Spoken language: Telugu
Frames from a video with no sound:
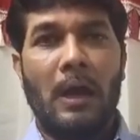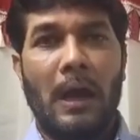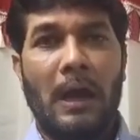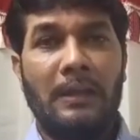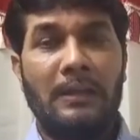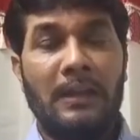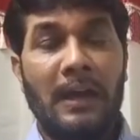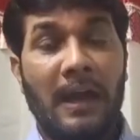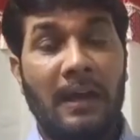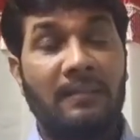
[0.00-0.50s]

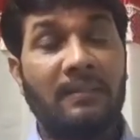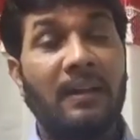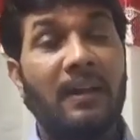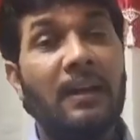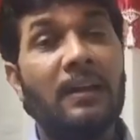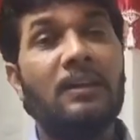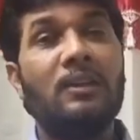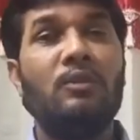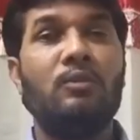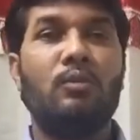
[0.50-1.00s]
అది
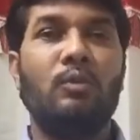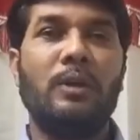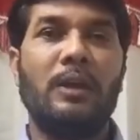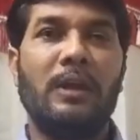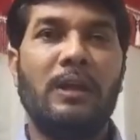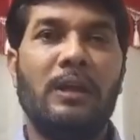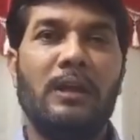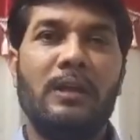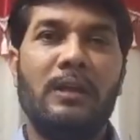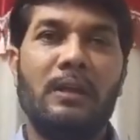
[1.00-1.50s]
ఆసరాగా తీసుకుని
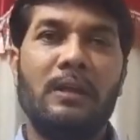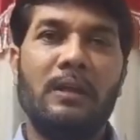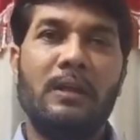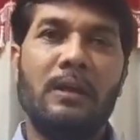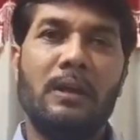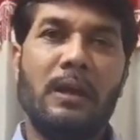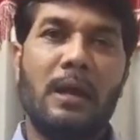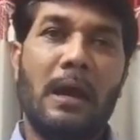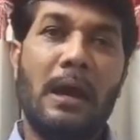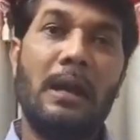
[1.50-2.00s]

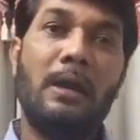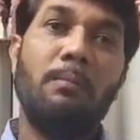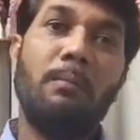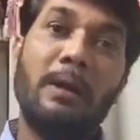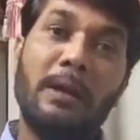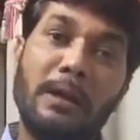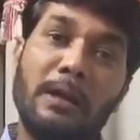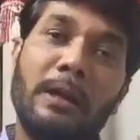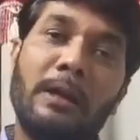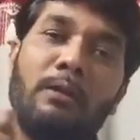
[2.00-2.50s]
వాళ్ళు
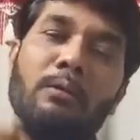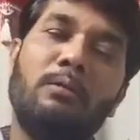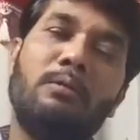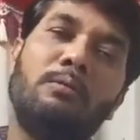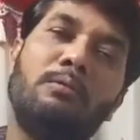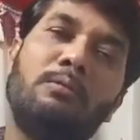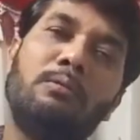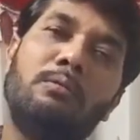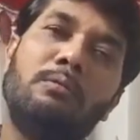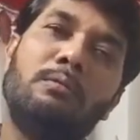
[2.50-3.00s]
మళ్ళీ నన్ను
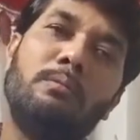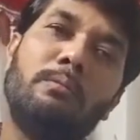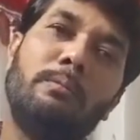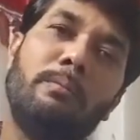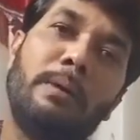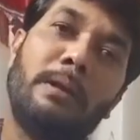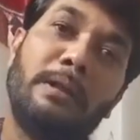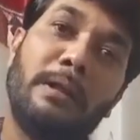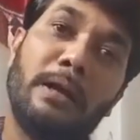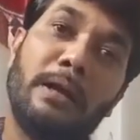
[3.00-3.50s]

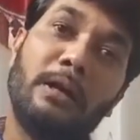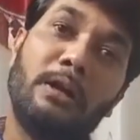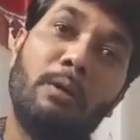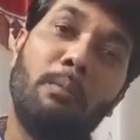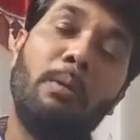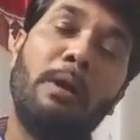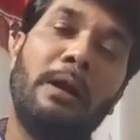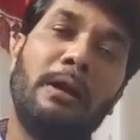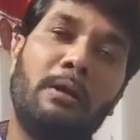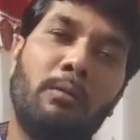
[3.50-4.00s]
పెద్దగా
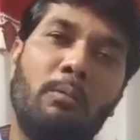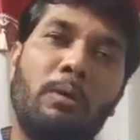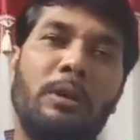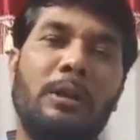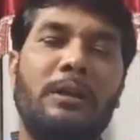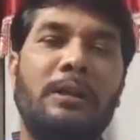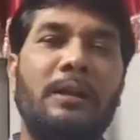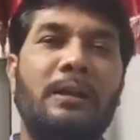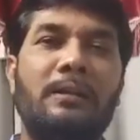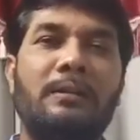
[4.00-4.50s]
డబ్బులు అడగడం
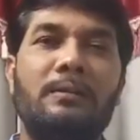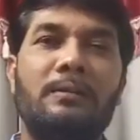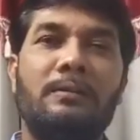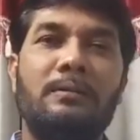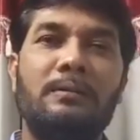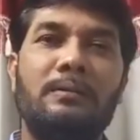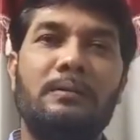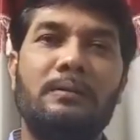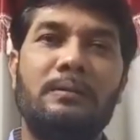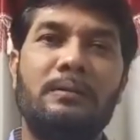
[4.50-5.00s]
మొదలెట్టారు
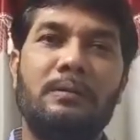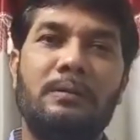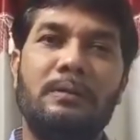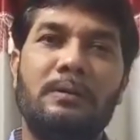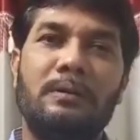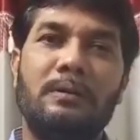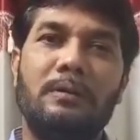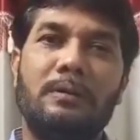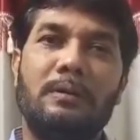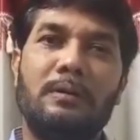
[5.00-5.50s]

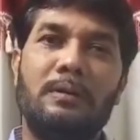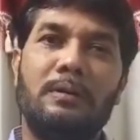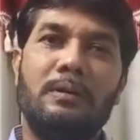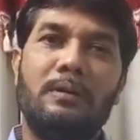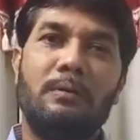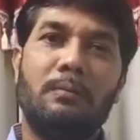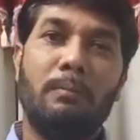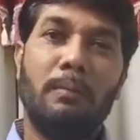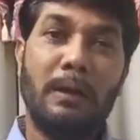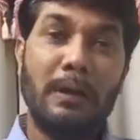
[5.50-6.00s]

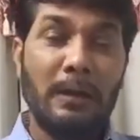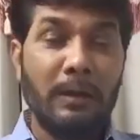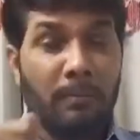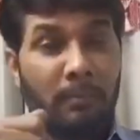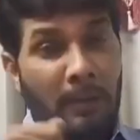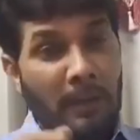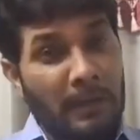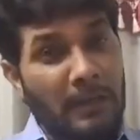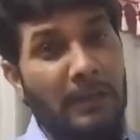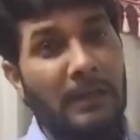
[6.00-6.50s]
మళ్ళీ
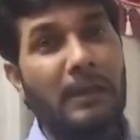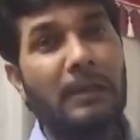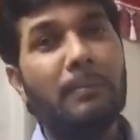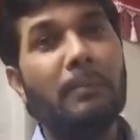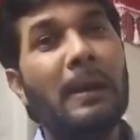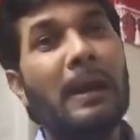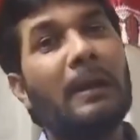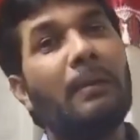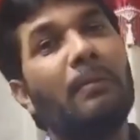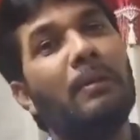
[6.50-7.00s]
మళ్ళీ
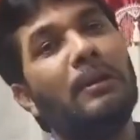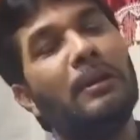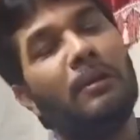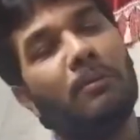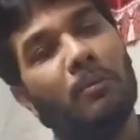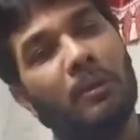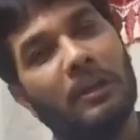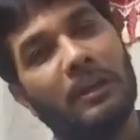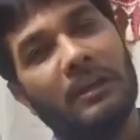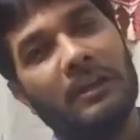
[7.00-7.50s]
బ్లాక్మెయిల్ చేయడం
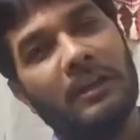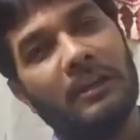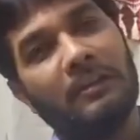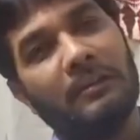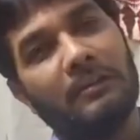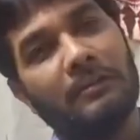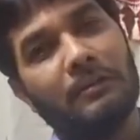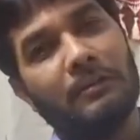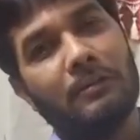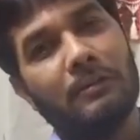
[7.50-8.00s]
మొదలెట్టారు
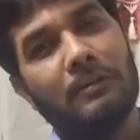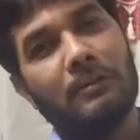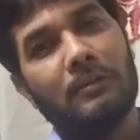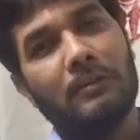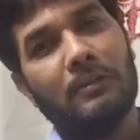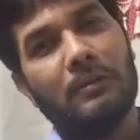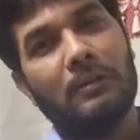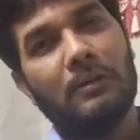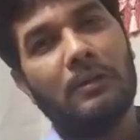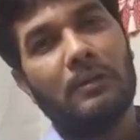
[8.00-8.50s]

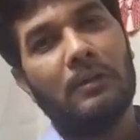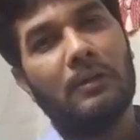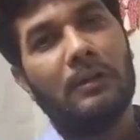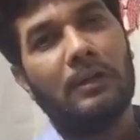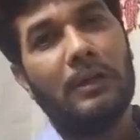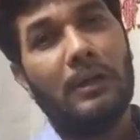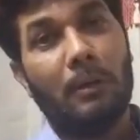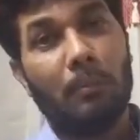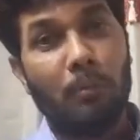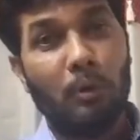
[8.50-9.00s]

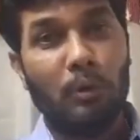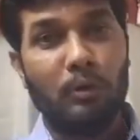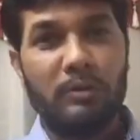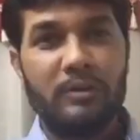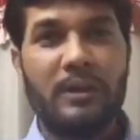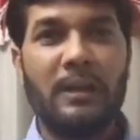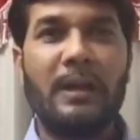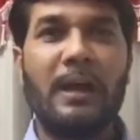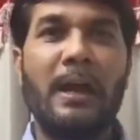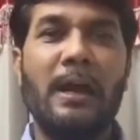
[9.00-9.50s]
డబ్బులు
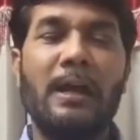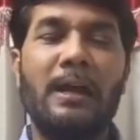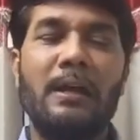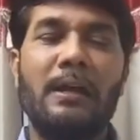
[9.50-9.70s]
ఇస్తారా